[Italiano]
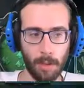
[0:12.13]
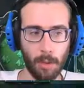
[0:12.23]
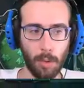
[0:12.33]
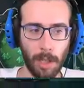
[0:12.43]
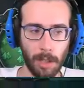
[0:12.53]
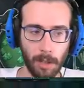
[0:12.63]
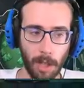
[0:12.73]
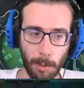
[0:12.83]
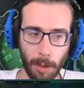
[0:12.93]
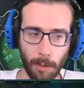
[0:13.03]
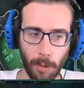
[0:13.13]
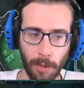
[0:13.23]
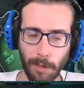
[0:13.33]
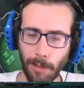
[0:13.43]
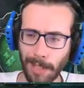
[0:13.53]
Scusate, c'era il microfono
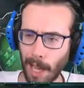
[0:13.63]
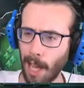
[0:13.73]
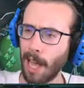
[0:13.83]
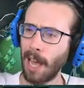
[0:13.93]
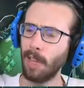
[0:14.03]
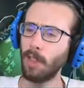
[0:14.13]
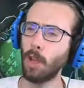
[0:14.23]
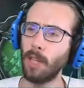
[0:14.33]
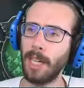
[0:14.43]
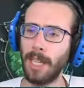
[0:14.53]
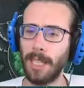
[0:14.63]
effettivamente, non